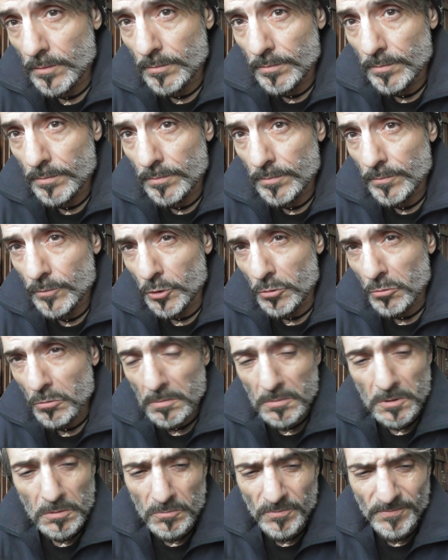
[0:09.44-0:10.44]

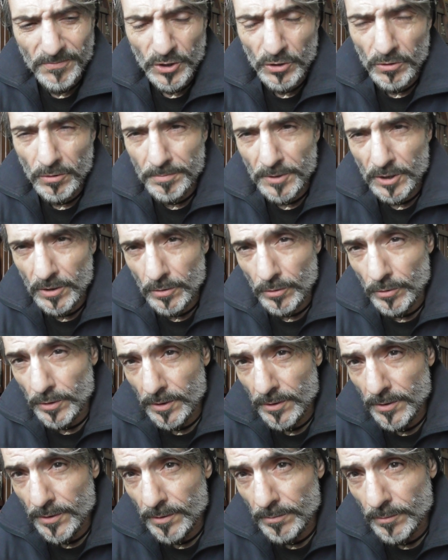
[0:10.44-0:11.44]
un video
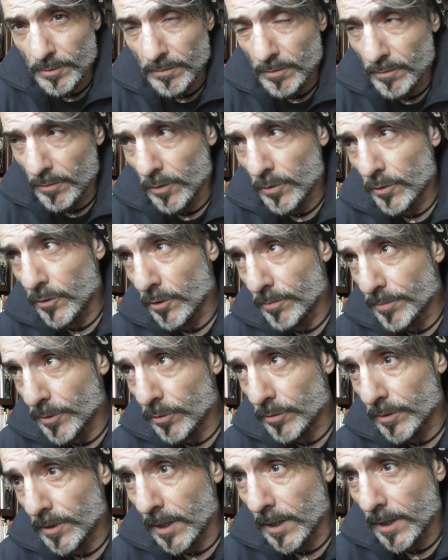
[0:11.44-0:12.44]
piccolissimo, vi voglio
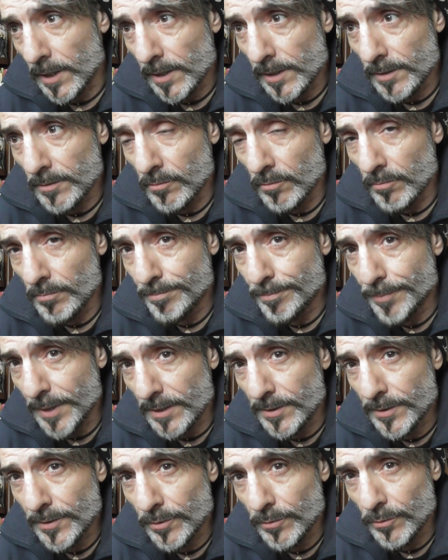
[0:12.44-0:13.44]
riportare un
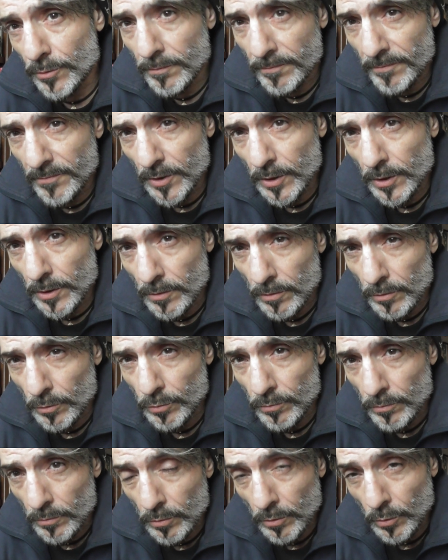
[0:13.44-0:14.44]
pezzo di un video, di
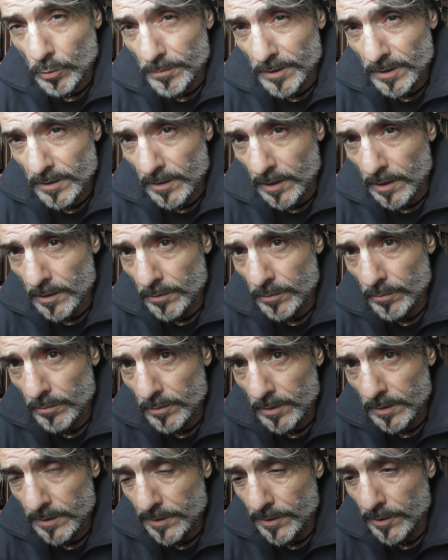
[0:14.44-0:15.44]
un documentario sul
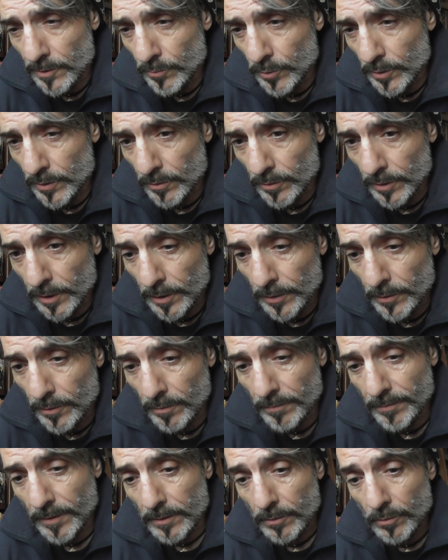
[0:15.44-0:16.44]
nazismo
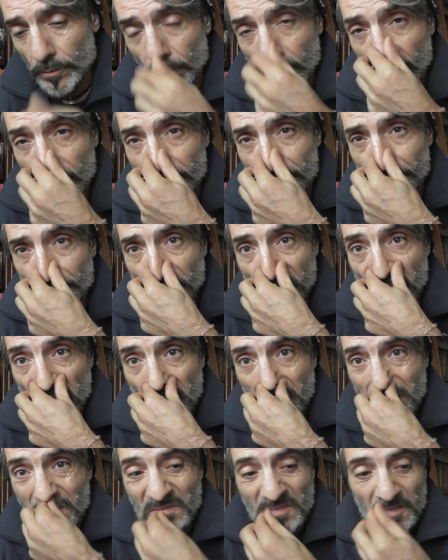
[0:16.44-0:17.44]
esoterico fatto da
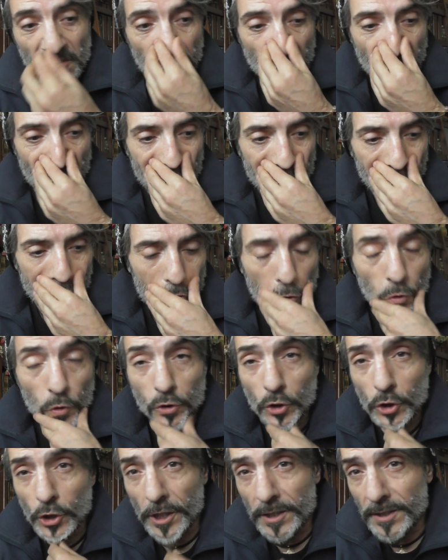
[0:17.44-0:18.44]
Marco
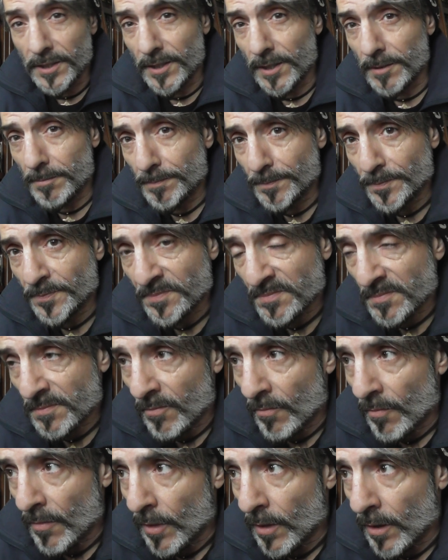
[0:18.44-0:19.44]
Dolcetta.
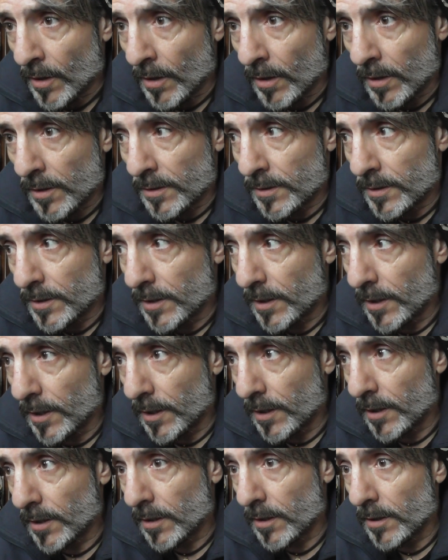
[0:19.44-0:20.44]

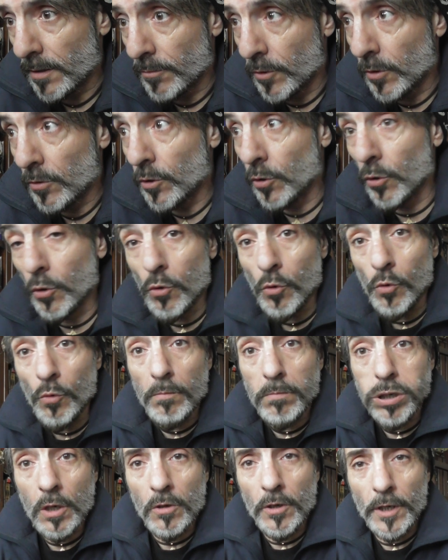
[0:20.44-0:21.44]
E mo glielo
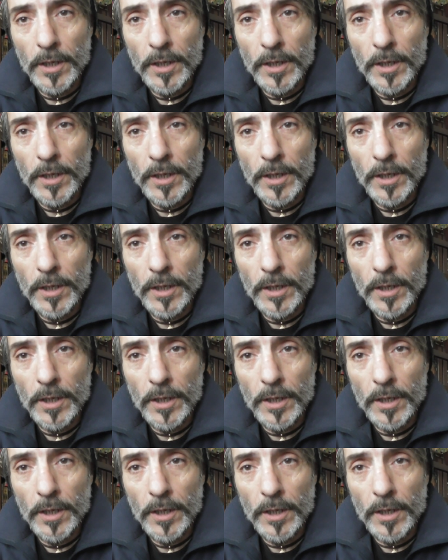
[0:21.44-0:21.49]
rubo, non